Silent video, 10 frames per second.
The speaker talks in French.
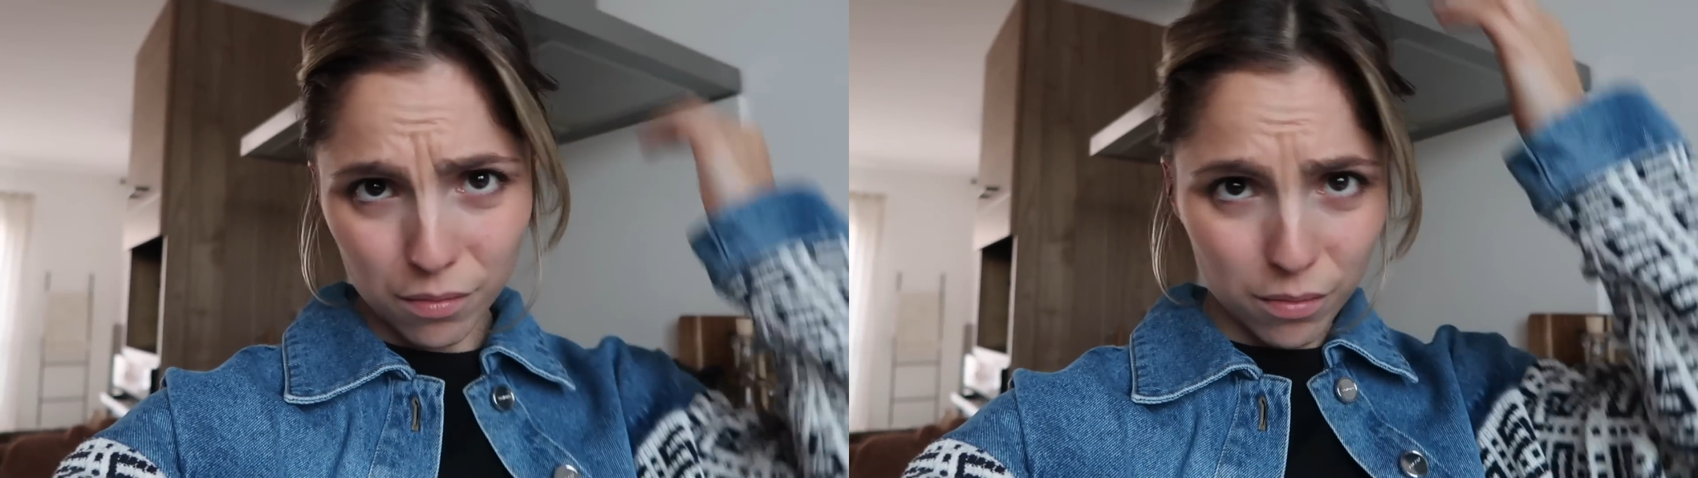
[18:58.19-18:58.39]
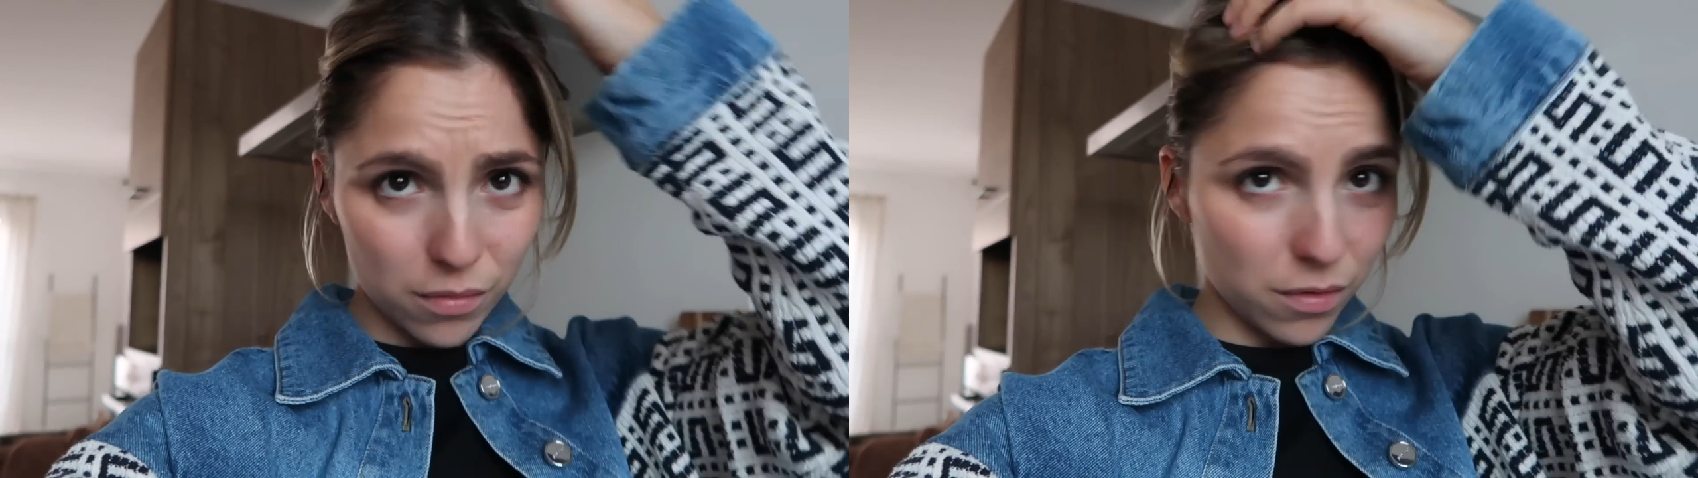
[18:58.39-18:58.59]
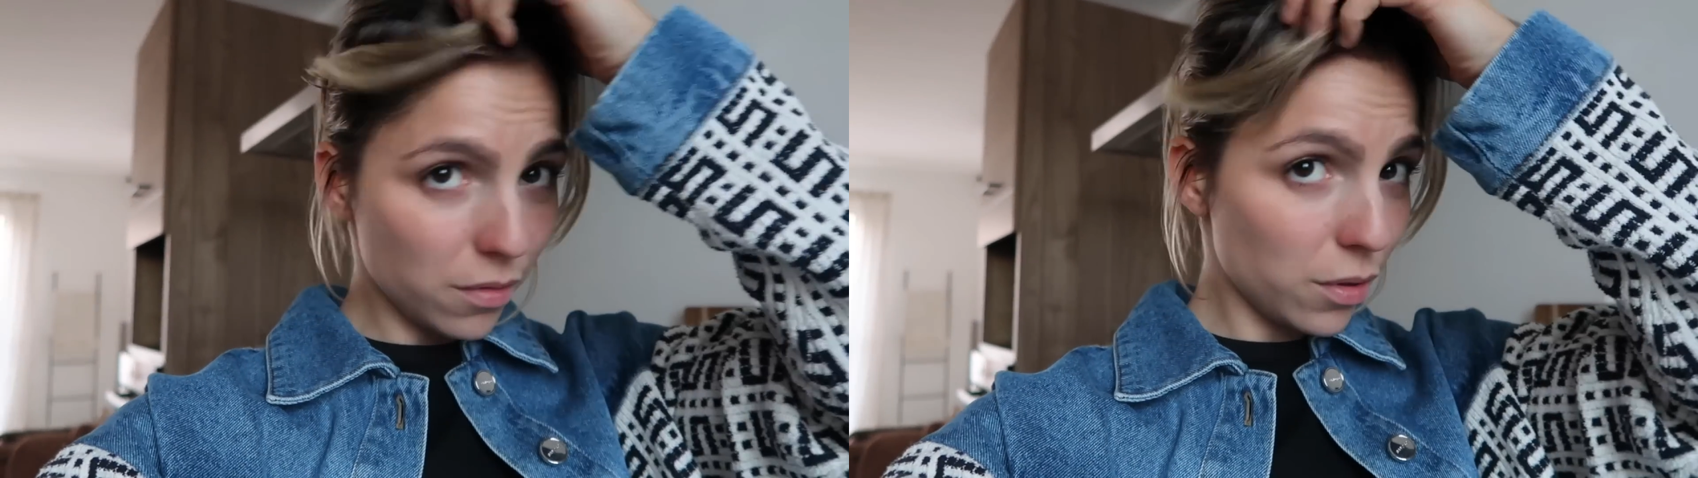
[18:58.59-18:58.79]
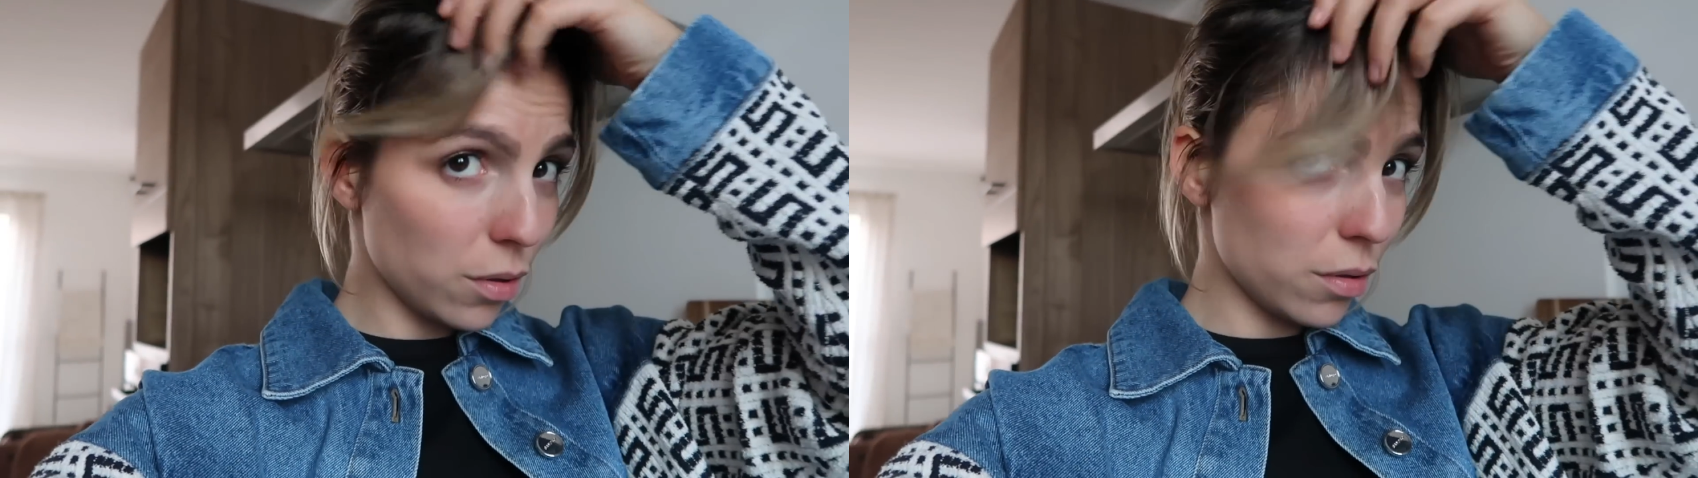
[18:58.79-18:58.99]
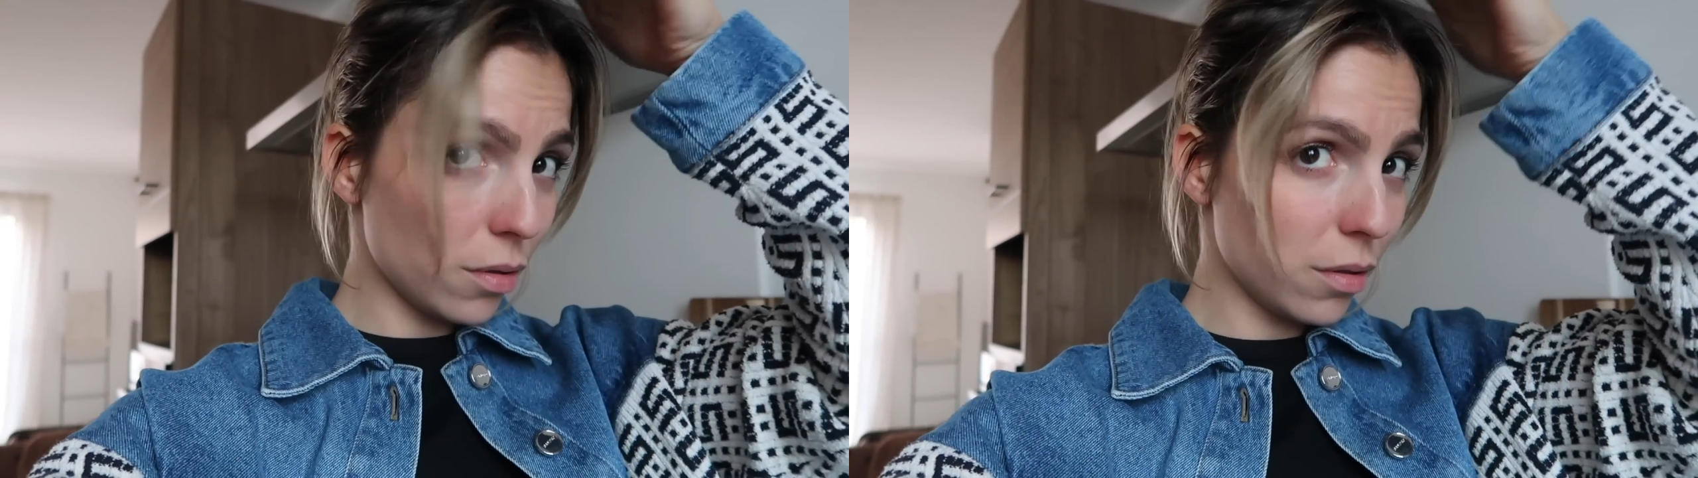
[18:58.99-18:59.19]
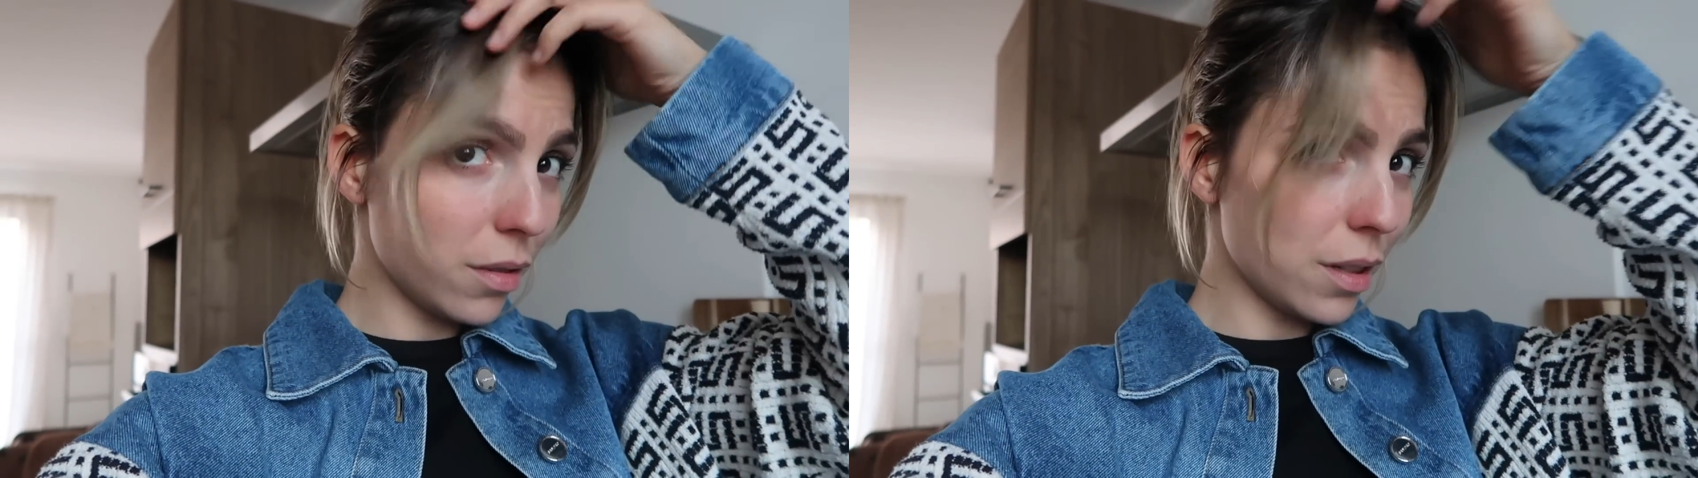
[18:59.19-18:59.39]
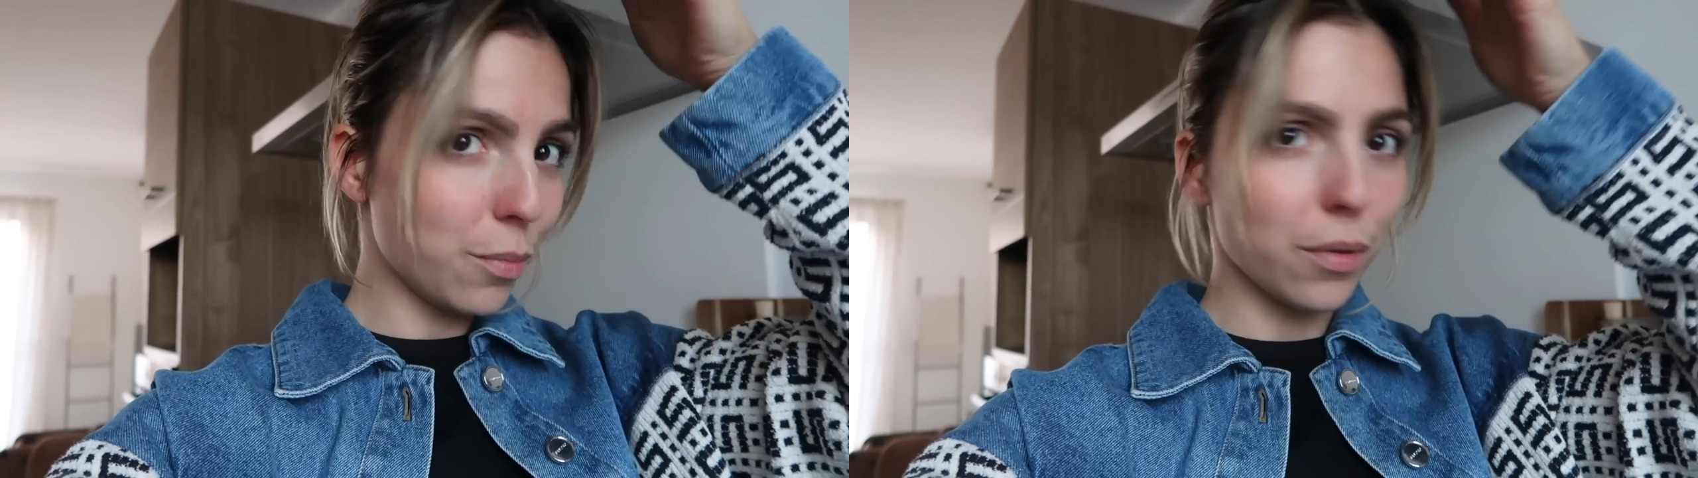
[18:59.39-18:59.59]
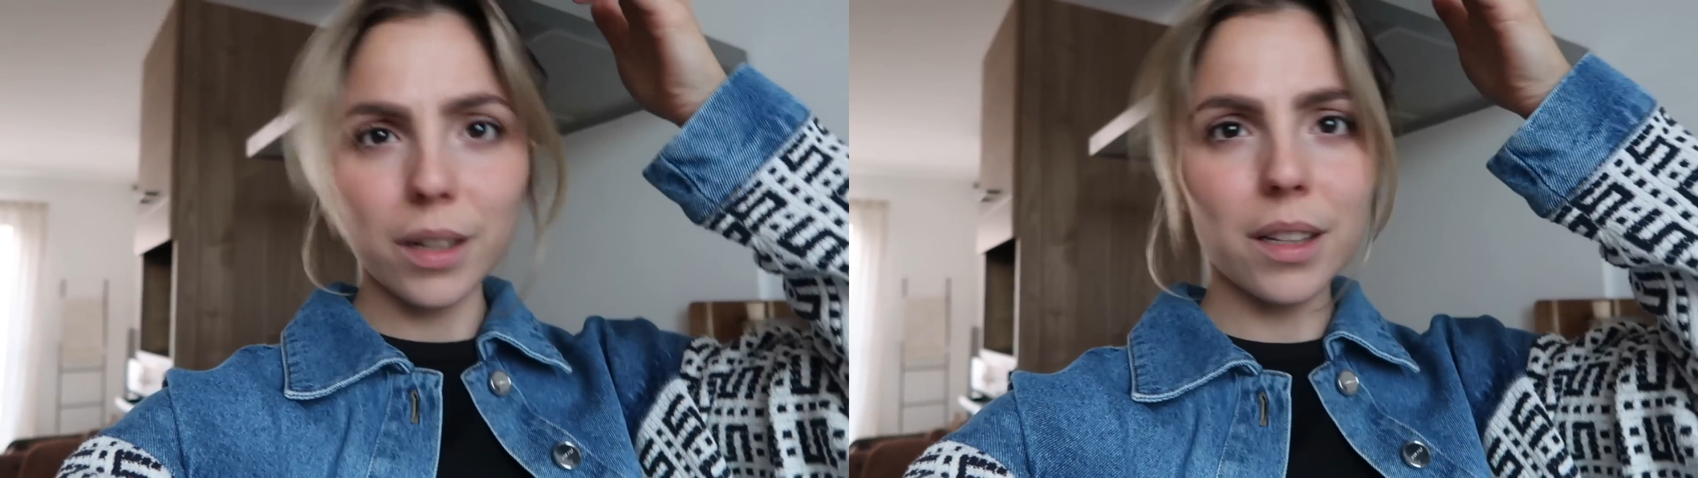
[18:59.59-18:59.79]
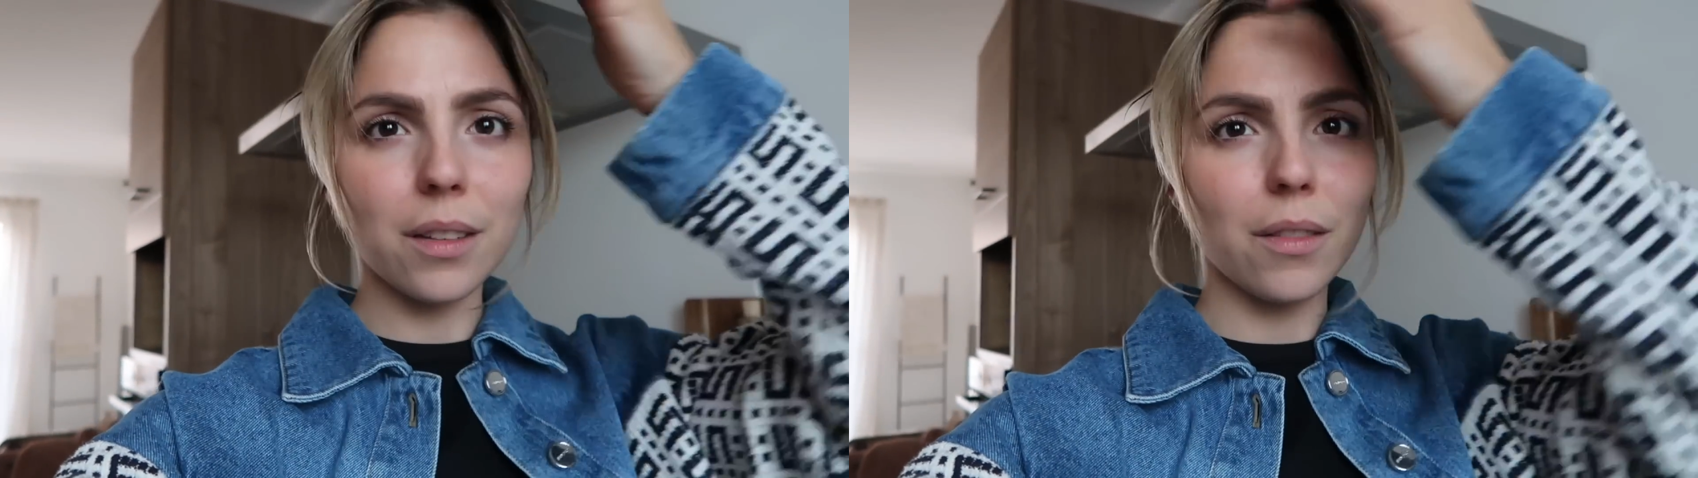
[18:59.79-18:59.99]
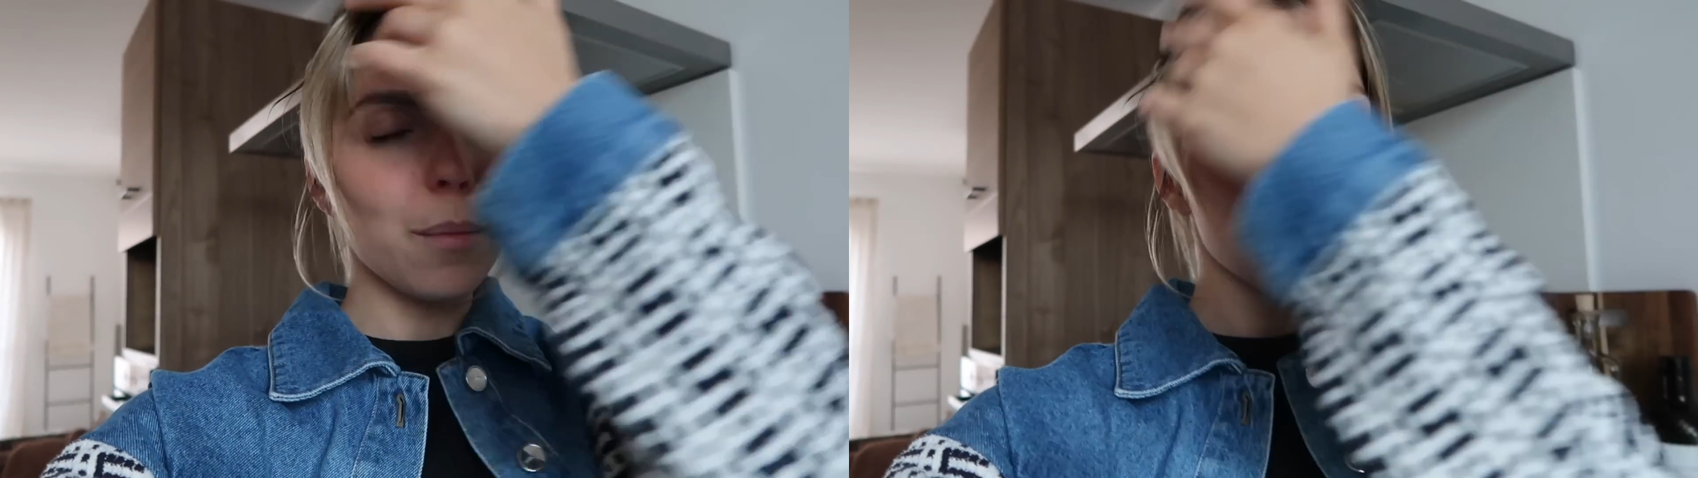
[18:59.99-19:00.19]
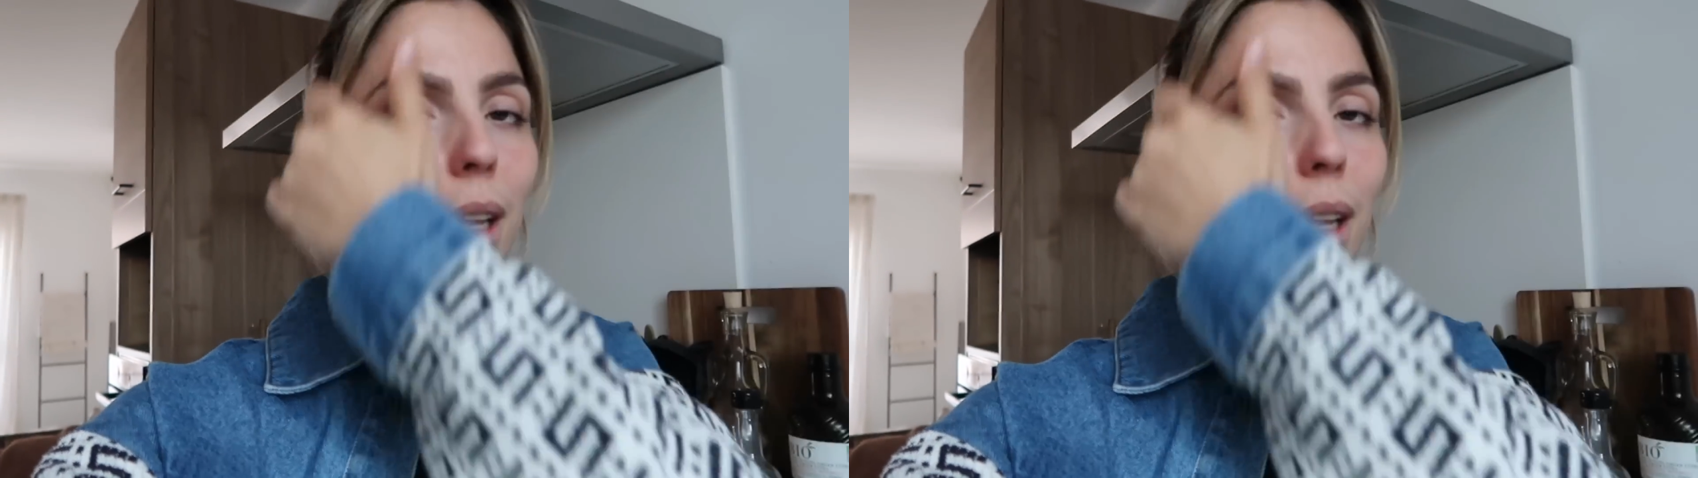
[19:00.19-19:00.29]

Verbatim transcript: mon dieu, plus rien qui va.